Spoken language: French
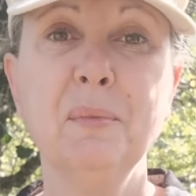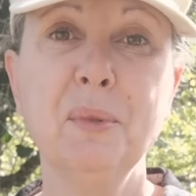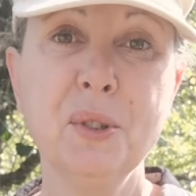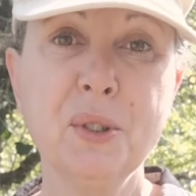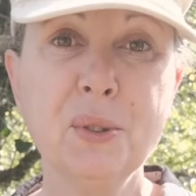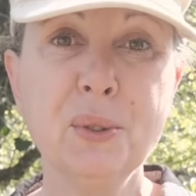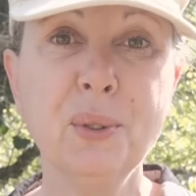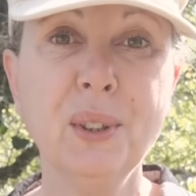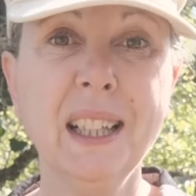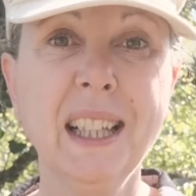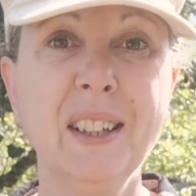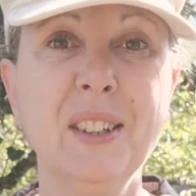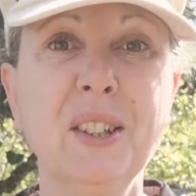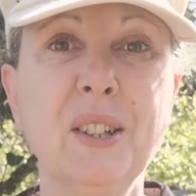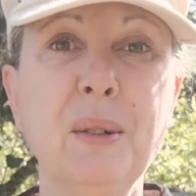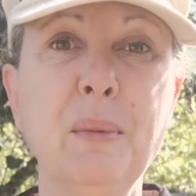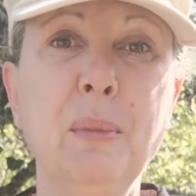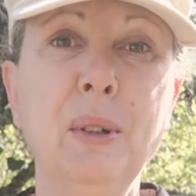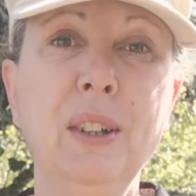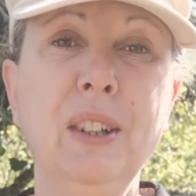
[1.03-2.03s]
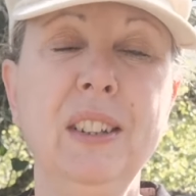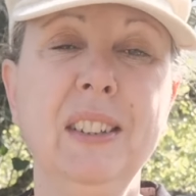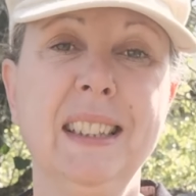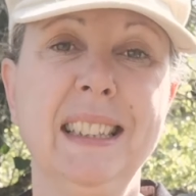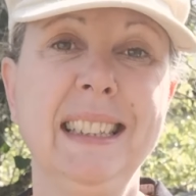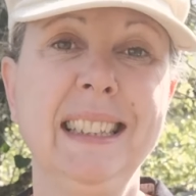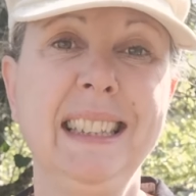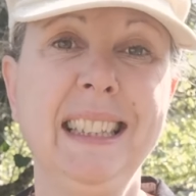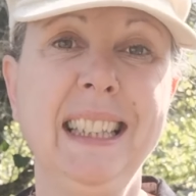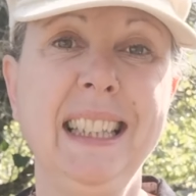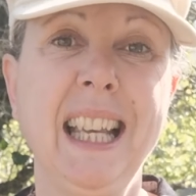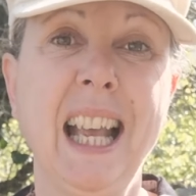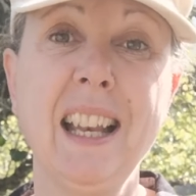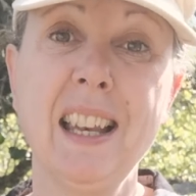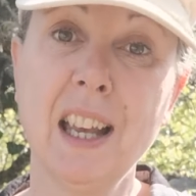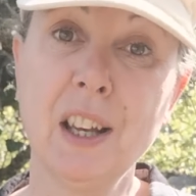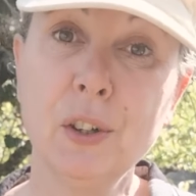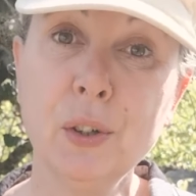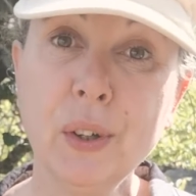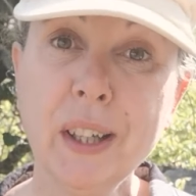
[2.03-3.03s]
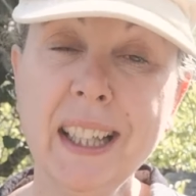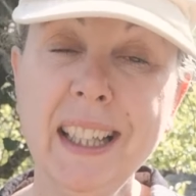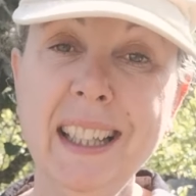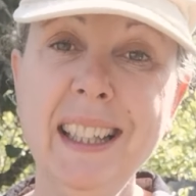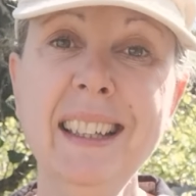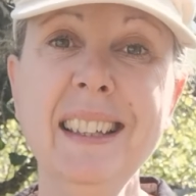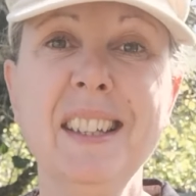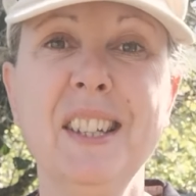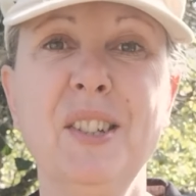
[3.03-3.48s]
Bonjour les rocamboles, c'est Anna Cory.